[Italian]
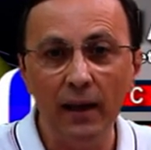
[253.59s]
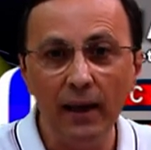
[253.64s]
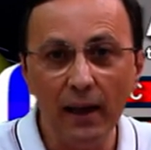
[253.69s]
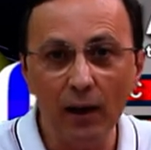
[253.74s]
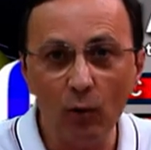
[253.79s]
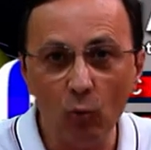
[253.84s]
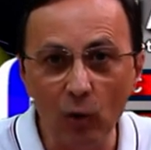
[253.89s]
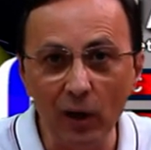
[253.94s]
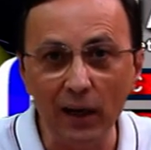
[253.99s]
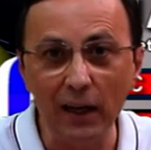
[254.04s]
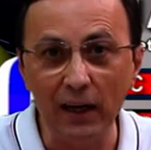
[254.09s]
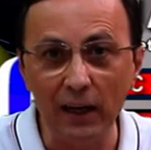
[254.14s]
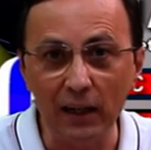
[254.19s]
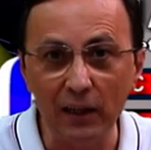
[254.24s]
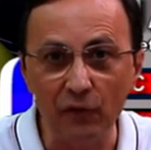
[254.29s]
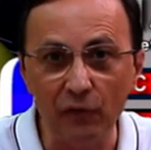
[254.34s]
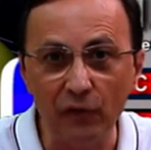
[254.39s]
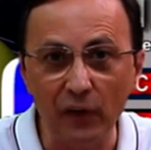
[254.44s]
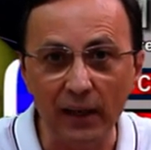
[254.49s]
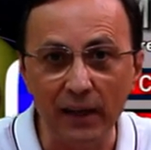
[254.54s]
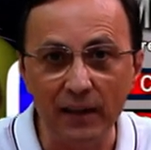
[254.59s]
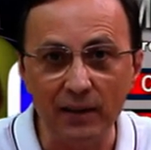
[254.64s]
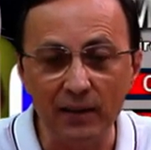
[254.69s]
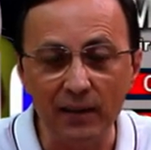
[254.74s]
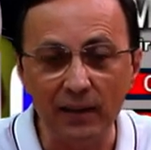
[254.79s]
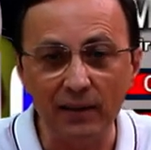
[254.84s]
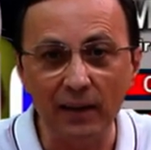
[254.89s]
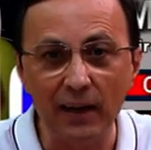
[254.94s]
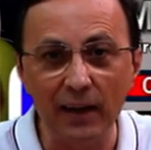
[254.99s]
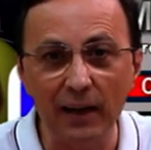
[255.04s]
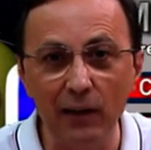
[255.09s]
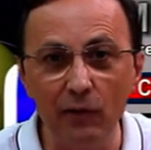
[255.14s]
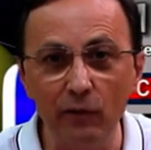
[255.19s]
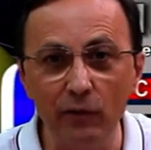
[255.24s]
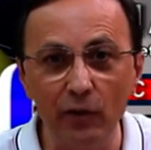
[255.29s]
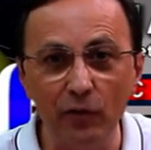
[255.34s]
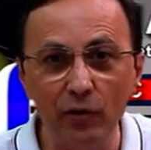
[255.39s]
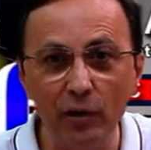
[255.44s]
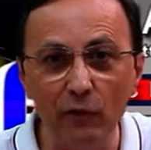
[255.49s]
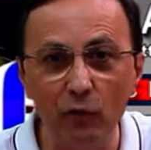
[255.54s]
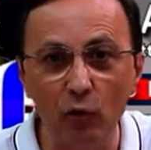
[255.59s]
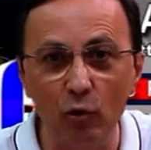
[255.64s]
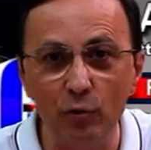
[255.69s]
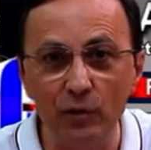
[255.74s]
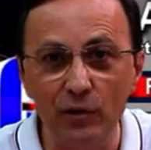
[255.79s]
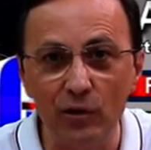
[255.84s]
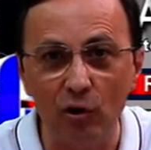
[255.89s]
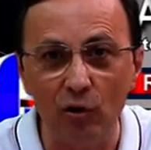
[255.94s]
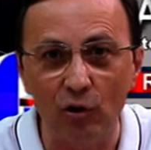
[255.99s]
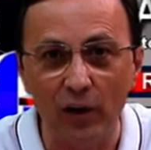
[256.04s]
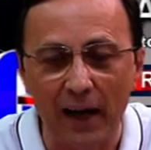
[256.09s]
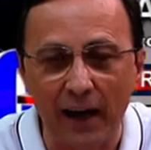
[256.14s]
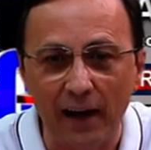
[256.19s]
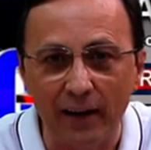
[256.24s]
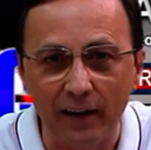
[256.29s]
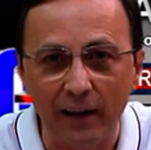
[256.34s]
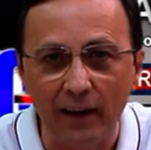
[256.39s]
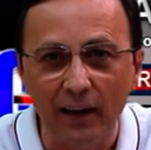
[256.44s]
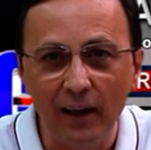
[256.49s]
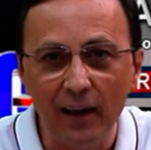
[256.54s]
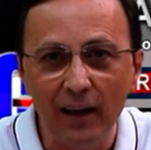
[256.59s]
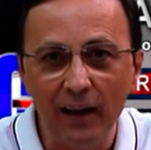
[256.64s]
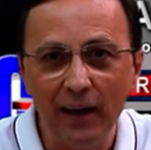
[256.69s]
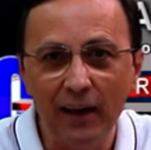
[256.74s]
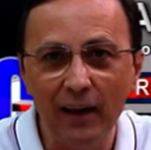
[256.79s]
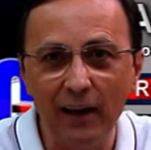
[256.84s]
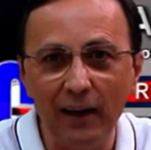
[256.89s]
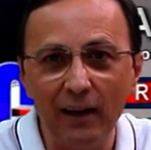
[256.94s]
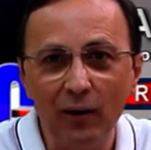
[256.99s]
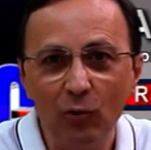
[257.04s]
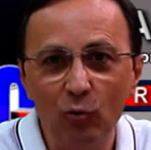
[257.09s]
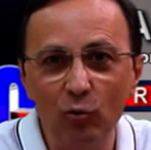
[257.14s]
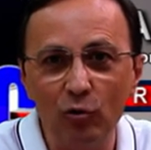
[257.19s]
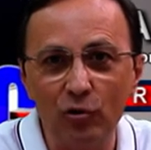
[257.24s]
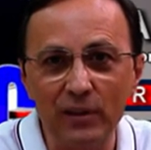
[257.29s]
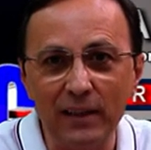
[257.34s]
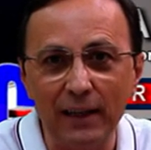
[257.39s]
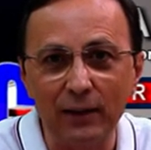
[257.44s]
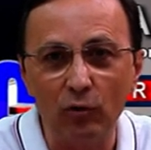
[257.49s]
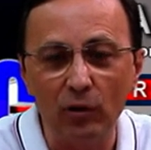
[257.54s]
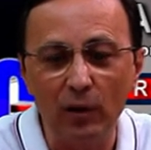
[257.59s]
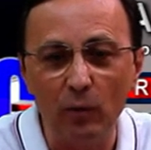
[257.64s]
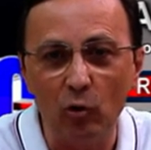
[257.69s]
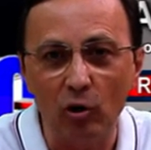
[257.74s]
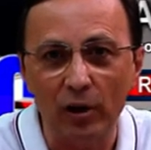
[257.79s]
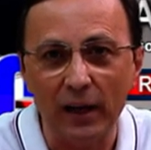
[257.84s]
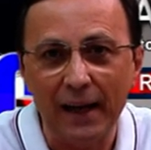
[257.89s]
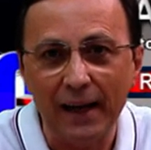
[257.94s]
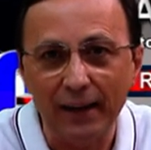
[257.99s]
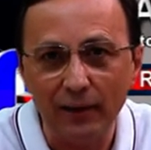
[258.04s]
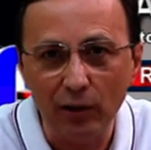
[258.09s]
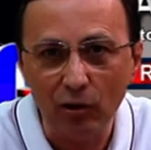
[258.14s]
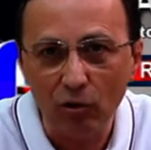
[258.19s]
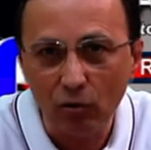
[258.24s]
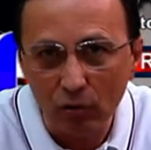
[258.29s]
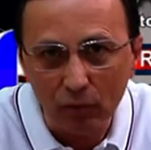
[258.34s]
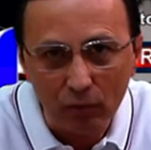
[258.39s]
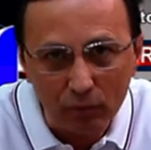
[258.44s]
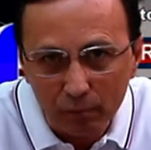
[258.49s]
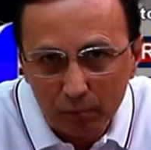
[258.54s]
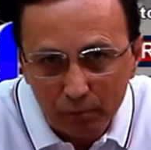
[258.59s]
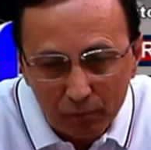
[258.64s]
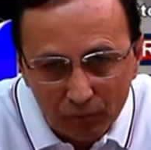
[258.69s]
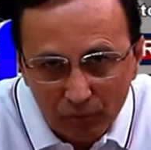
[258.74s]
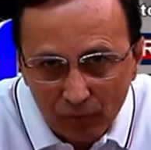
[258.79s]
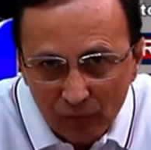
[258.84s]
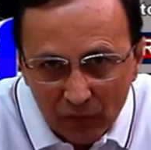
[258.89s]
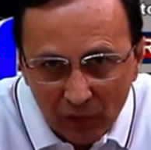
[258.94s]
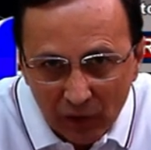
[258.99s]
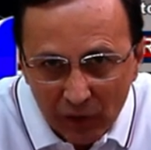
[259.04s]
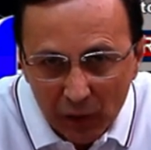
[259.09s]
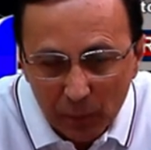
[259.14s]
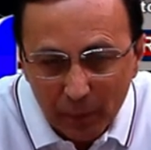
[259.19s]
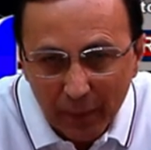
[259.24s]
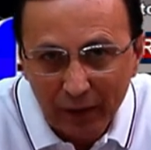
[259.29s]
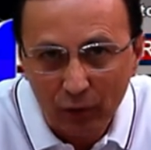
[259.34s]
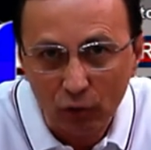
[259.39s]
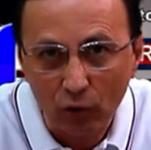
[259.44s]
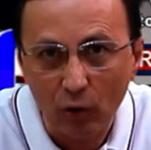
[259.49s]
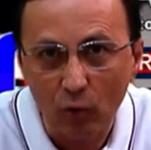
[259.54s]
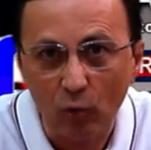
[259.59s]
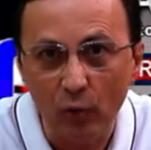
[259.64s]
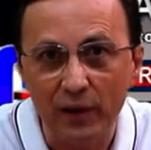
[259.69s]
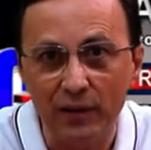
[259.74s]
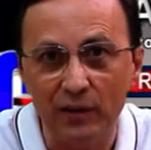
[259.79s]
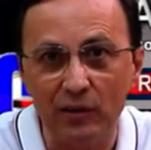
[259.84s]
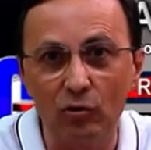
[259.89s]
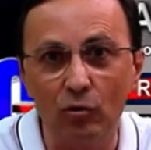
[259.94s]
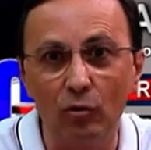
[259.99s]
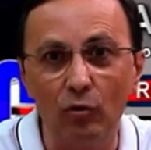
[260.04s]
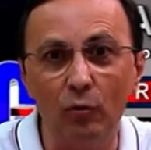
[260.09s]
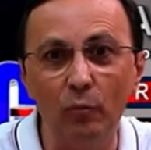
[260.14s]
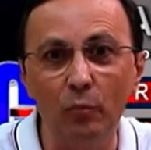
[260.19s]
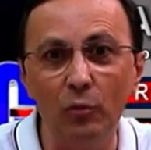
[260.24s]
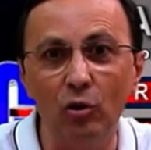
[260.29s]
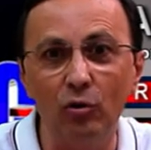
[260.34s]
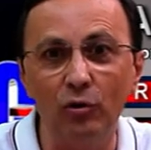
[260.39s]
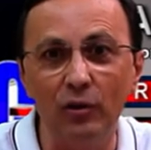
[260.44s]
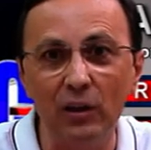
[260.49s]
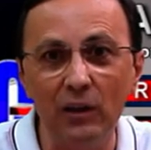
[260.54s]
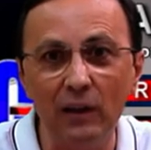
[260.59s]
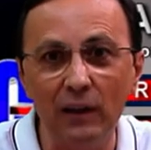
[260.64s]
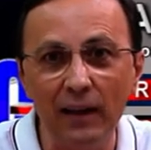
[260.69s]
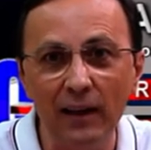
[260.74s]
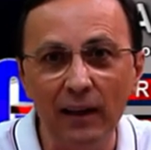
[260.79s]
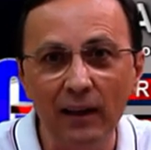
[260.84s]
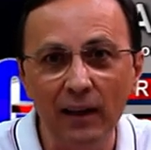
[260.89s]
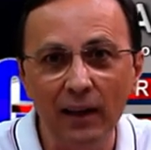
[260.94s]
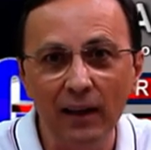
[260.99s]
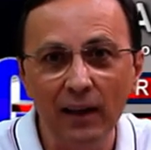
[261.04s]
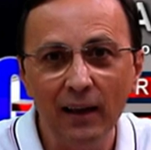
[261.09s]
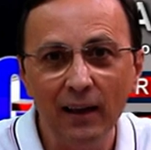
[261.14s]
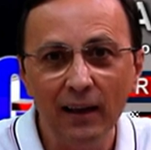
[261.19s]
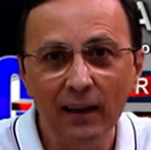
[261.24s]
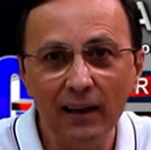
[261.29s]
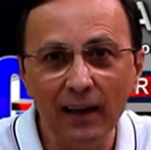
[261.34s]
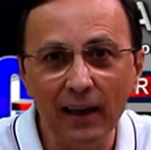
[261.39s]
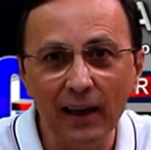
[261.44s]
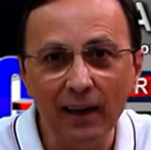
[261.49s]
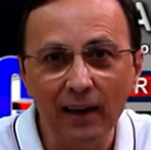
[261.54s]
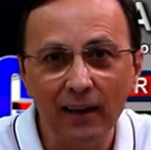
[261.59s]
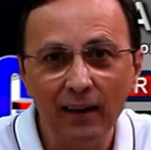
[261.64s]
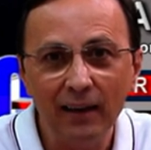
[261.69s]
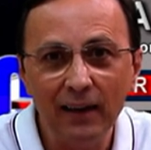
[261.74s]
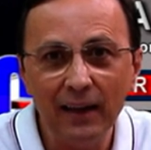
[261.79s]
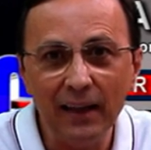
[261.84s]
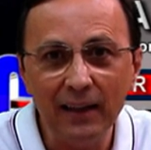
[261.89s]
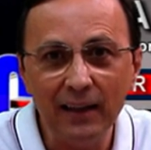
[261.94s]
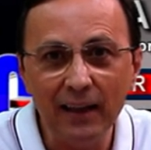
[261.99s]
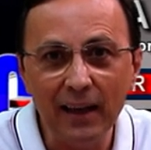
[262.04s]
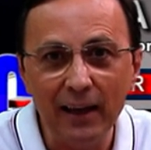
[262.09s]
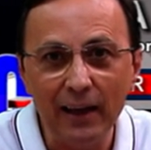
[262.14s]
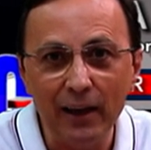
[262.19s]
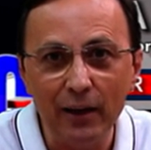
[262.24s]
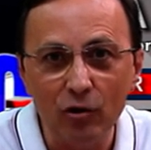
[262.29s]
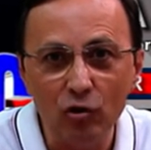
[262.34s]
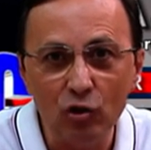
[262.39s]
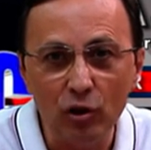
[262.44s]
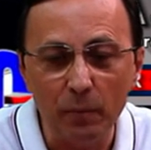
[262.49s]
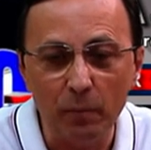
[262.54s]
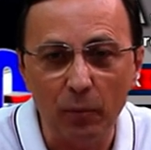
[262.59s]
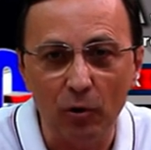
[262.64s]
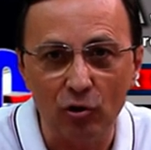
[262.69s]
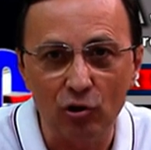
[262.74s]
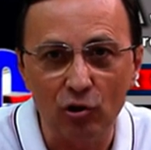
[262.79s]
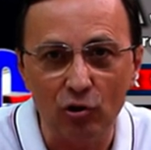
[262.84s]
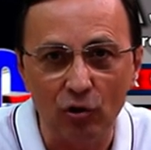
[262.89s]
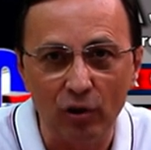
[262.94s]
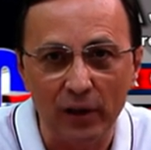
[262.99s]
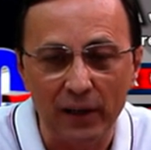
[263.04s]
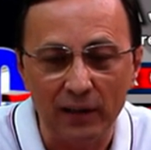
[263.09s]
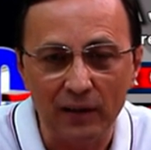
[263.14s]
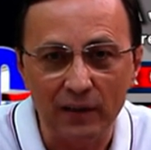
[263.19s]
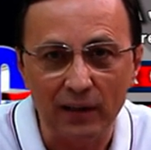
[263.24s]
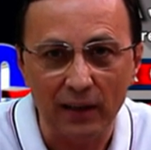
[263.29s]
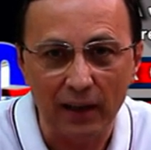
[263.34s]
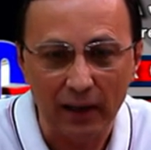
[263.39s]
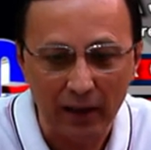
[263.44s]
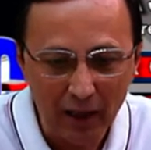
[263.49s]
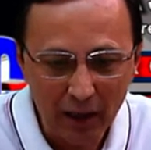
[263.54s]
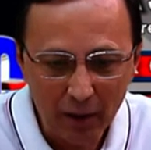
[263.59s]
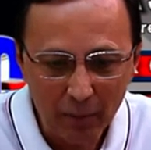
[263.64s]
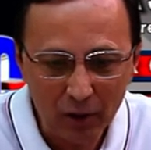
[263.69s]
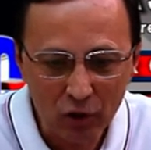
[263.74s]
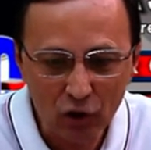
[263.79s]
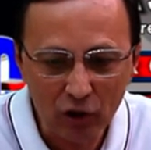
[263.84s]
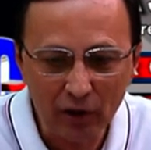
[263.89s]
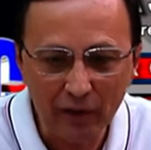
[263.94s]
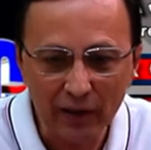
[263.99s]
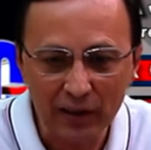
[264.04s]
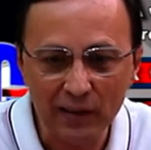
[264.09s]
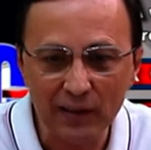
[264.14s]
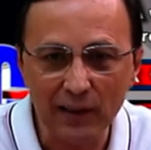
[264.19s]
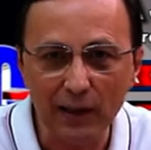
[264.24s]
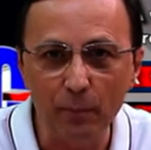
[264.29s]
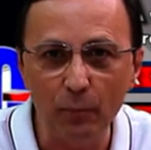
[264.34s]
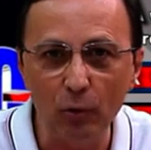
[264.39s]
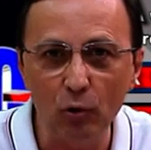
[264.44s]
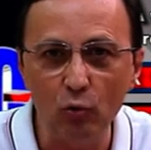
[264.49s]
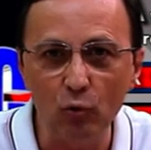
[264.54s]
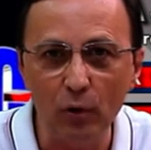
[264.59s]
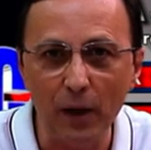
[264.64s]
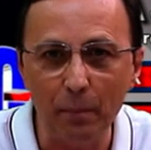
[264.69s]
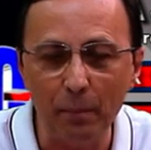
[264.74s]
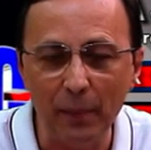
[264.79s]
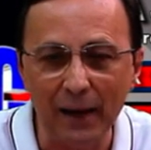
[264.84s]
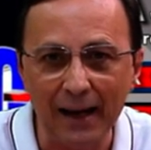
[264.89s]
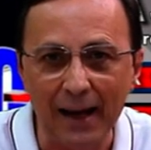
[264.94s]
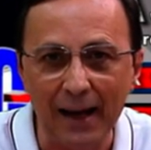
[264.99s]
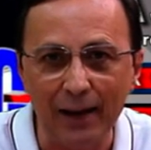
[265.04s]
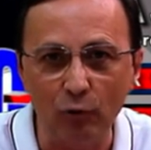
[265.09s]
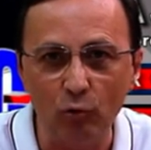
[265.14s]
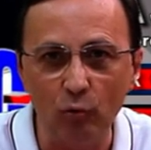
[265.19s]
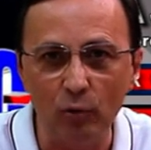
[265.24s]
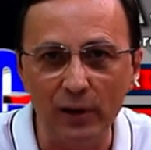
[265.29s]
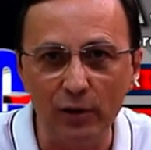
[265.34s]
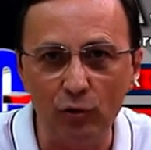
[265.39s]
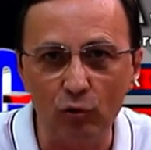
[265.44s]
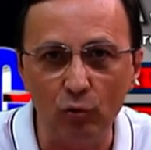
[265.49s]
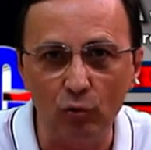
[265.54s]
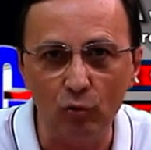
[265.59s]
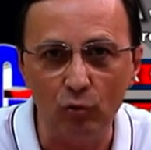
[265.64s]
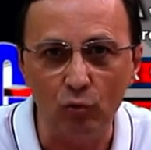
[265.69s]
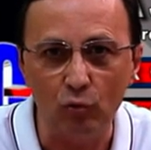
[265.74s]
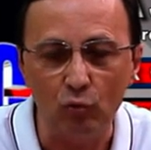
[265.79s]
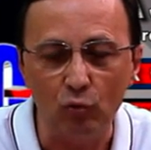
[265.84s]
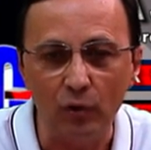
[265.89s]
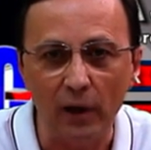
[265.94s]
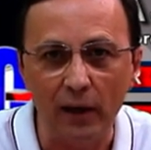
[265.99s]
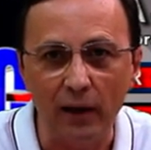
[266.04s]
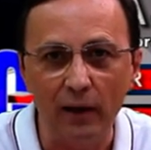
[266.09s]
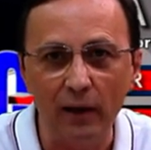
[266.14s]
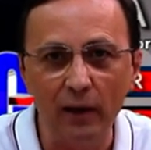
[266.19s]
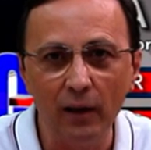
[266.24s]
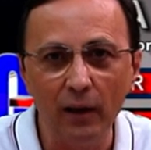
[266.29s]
E qual è la differenza tra i rivoluzionari e uno Stato democratico, rispetto a questo mio dire, che le idee ci possono essere, ma ci deve essere poi un apparato, una struttura,